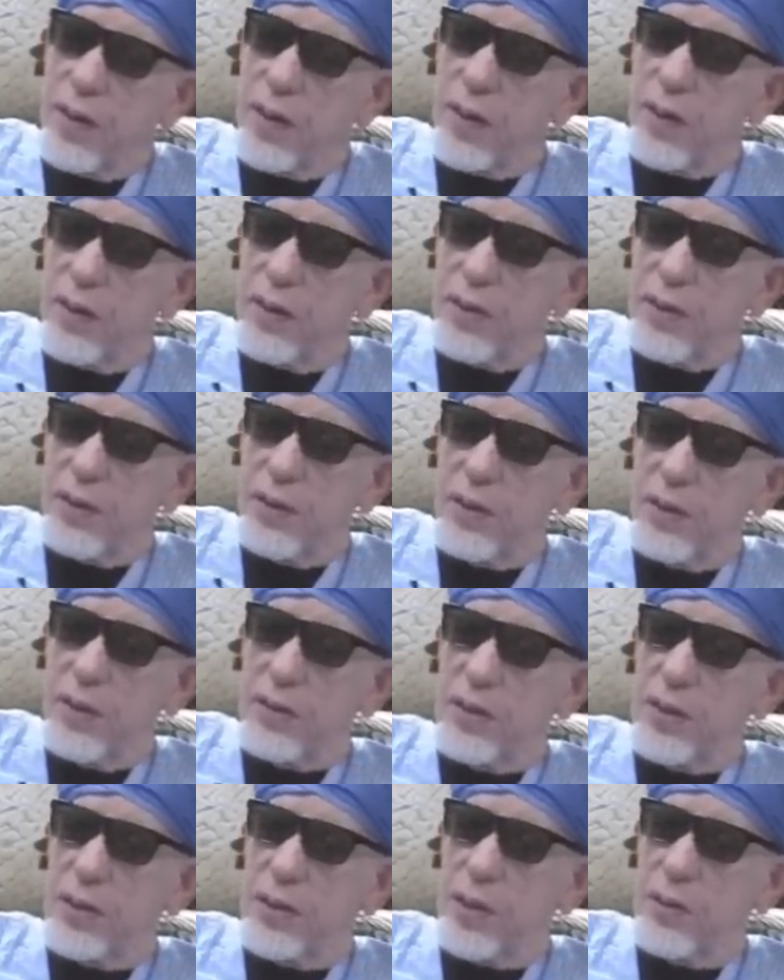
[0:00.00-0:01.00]
التي
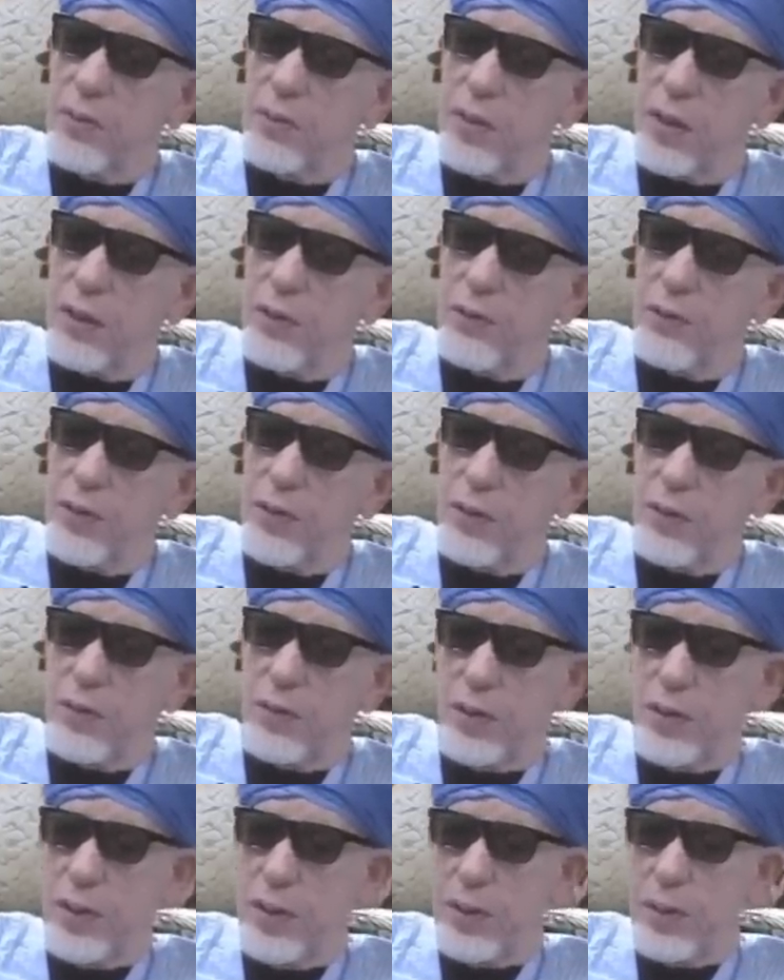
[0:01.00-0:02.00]
تجعلنا
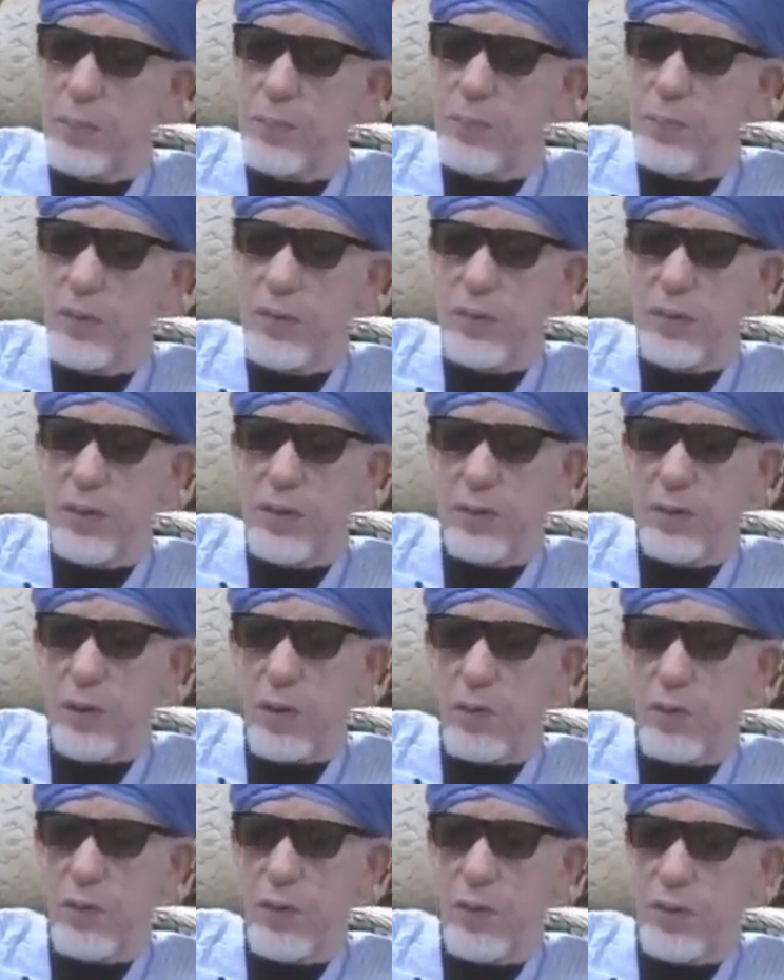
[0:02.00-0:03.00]
في حل من
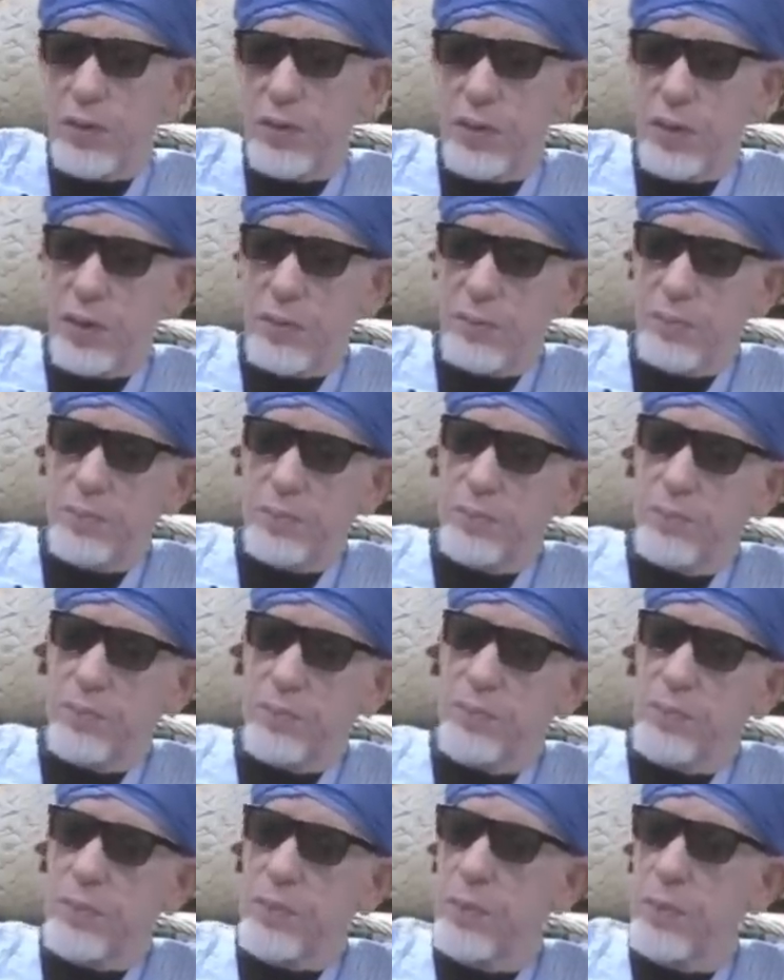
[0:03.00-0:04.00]
تصرفاتنا
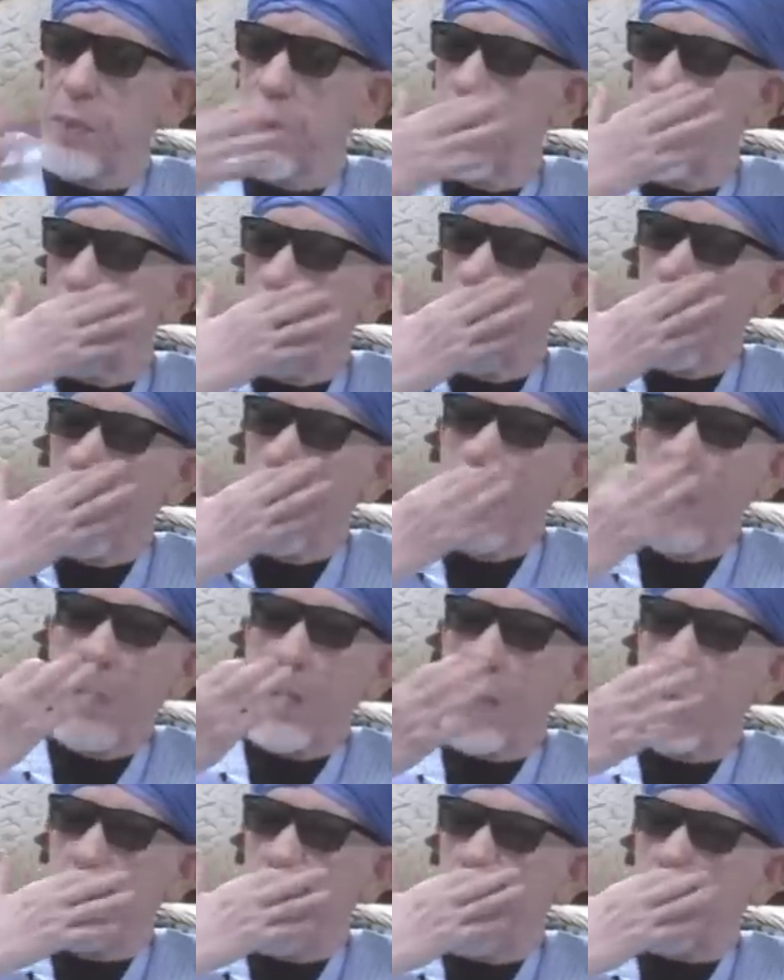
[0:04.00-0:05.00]

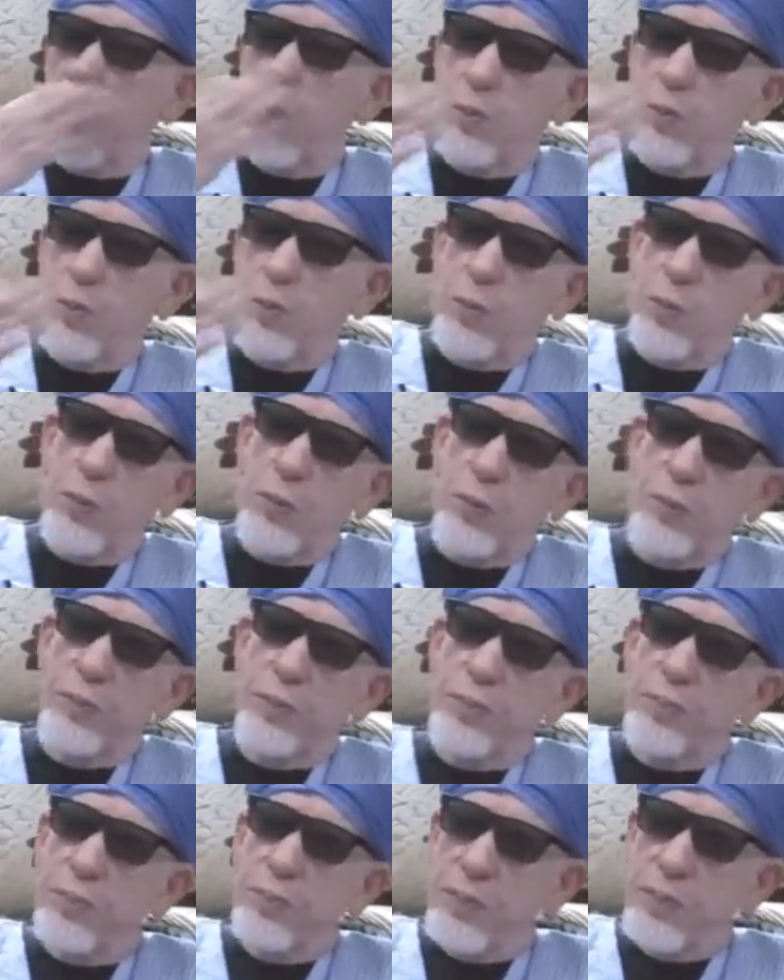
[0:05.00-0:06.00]
كما قلت
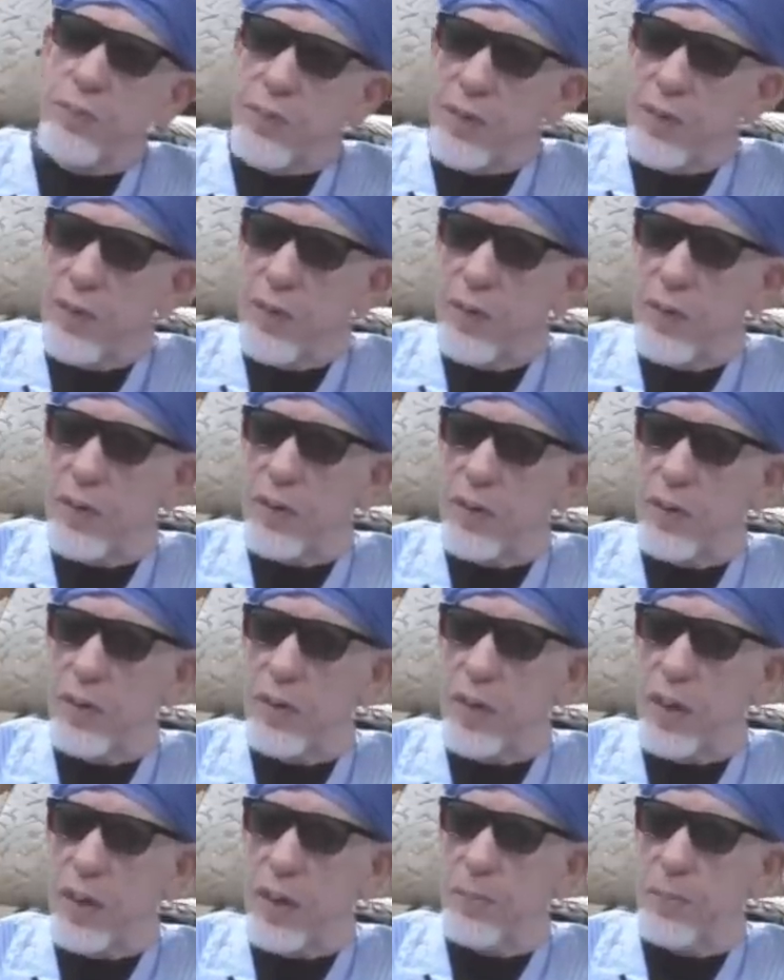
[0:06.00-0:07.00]
إن
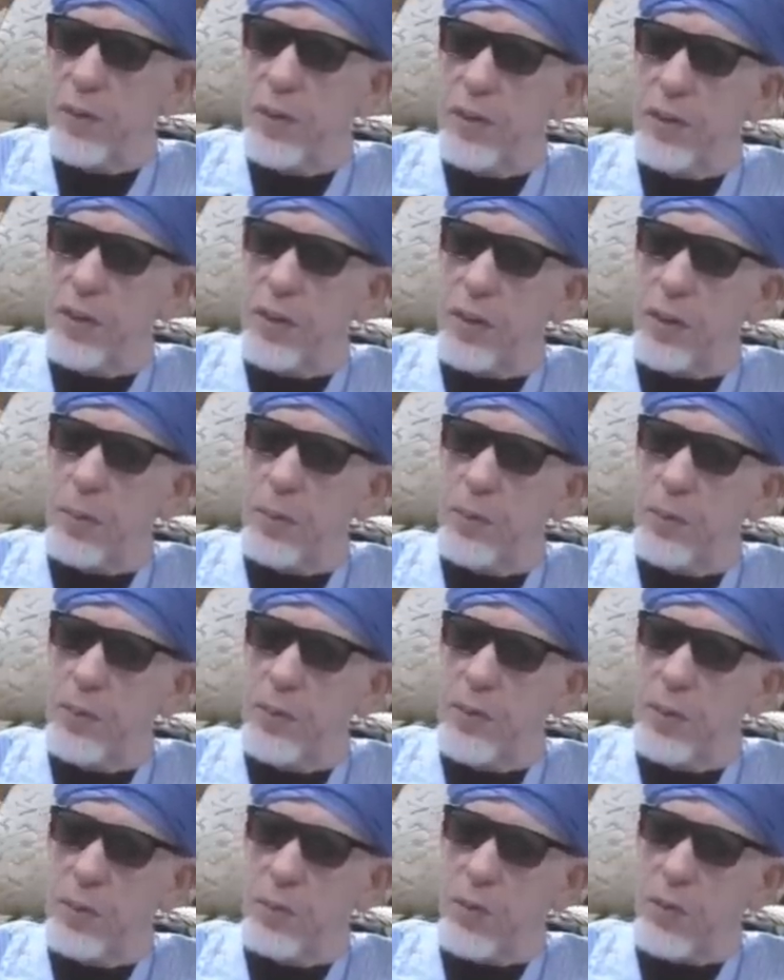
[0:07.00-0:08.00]
العملية
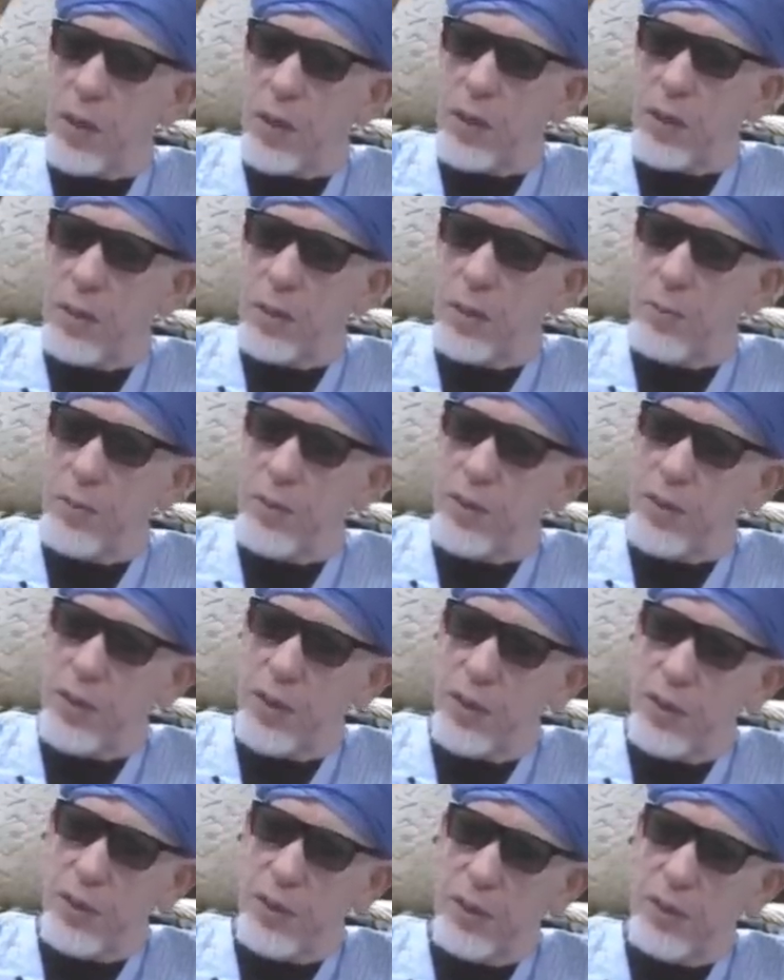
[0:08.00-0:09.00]
الربوية مركبة من
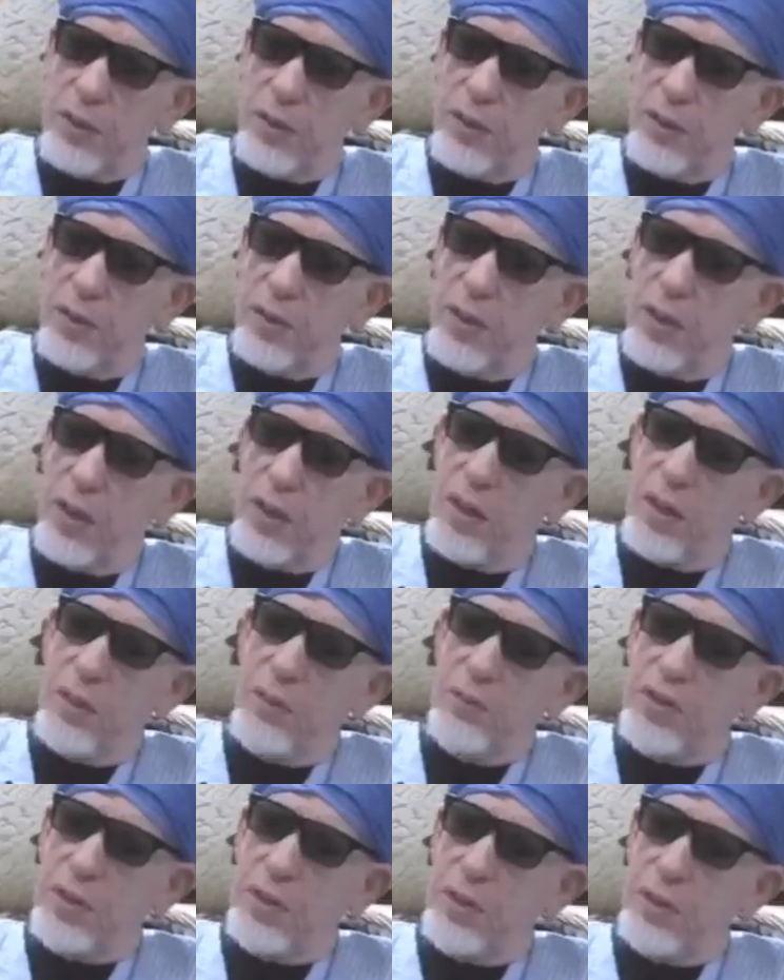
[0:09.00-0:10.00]
اثنين أنا
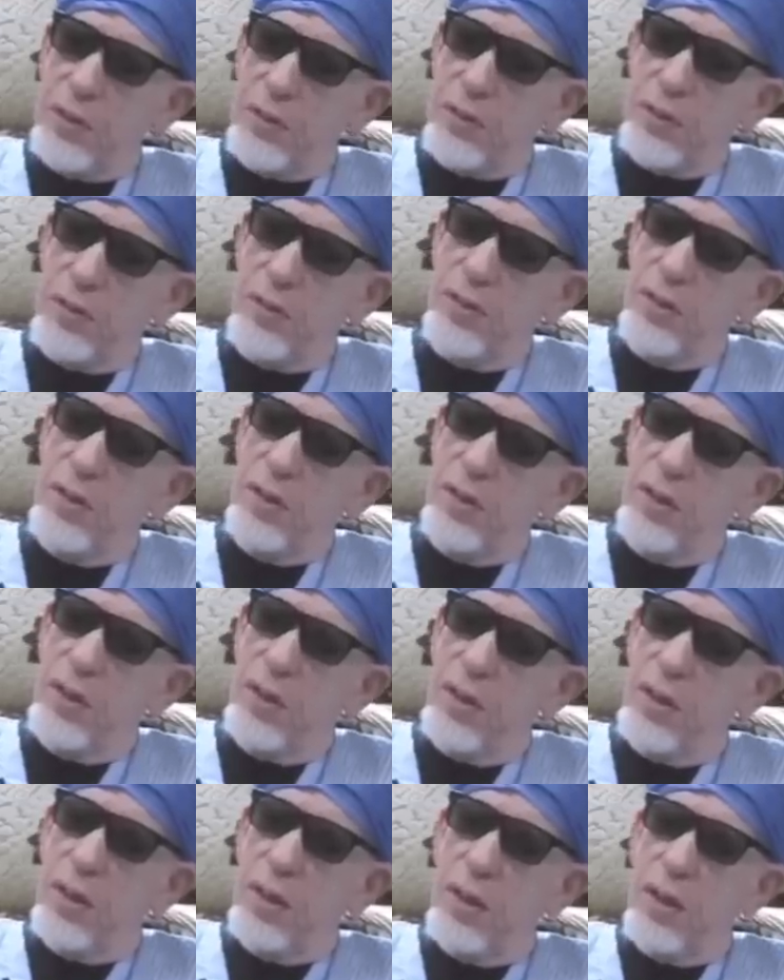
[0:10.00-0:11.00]
وزيد
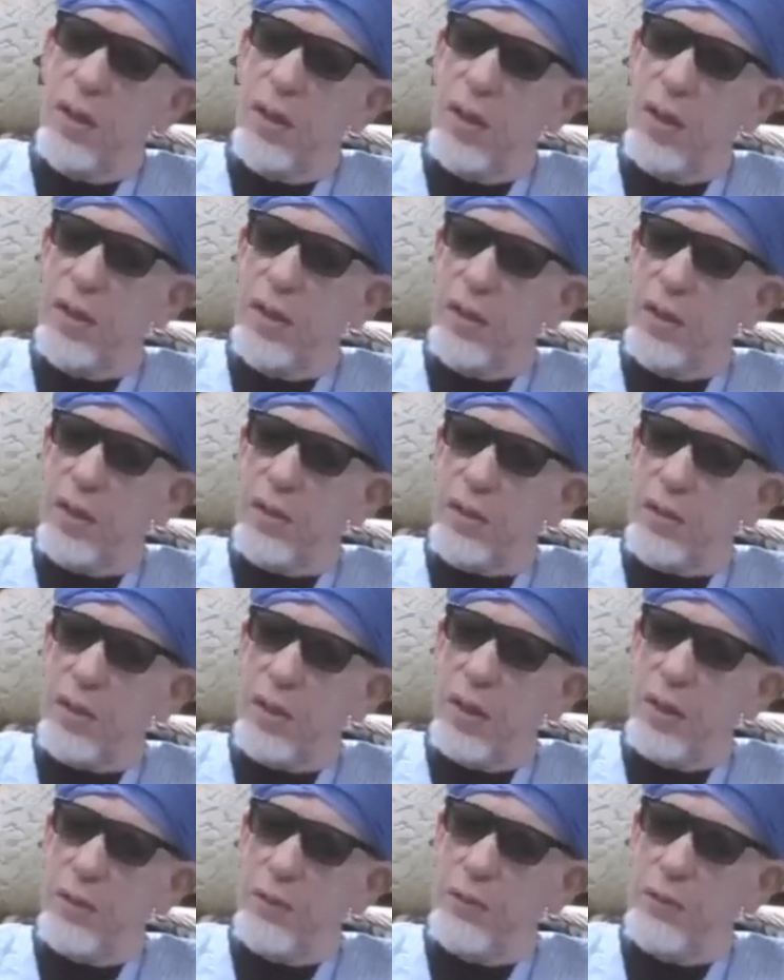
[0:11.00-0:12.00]
لكن
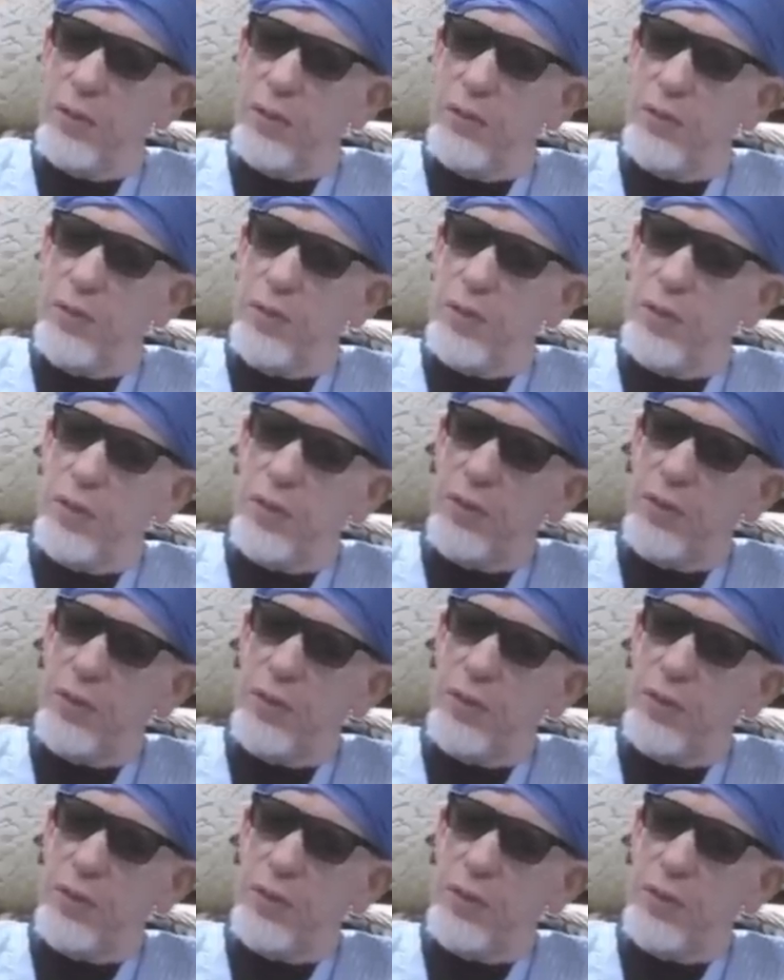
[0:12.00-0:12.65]
نعطيها ألف يرفد لي